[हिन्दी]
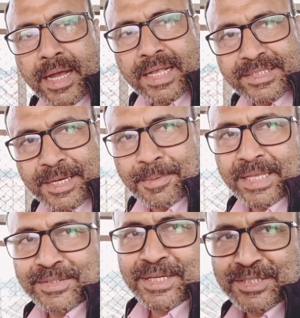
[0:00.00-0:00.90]

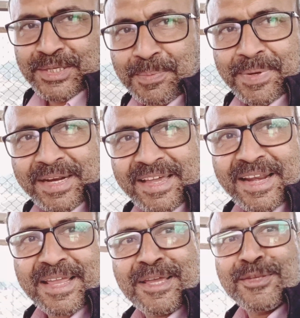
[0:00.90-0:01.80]
गाजियाबाद का सफ़र
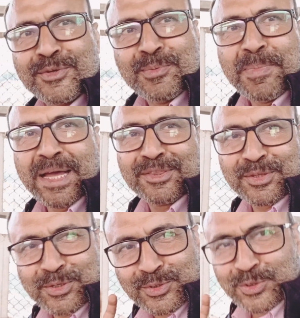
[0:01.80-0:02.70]
करेंगे जो
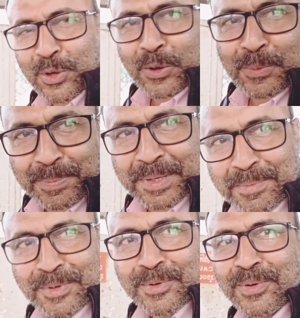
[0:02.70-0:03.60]
मात्र सौ
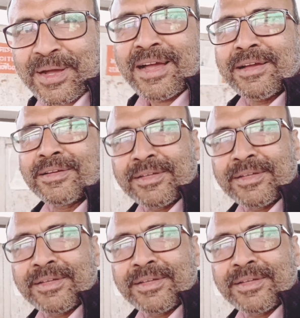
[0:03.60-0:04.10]
रुपये में होगा